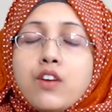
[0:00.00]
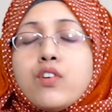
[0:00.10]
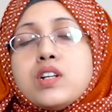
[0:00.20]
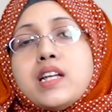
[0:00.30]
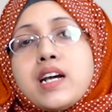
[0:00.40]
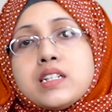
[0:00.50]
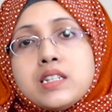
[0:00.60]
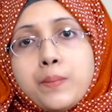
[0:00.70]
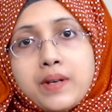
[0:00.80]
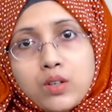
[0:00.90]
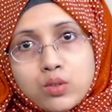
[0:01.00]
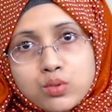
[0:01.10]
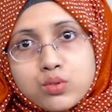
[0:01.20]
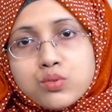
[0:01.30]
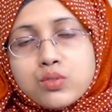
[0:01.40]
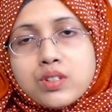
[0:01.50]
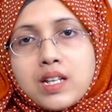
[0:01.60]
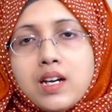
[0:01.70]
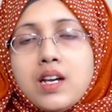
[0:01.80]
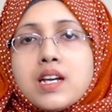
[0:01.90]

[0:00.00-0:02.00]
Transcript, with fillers: ফলে দেখা দিতে পারে রক্তশূন্যতা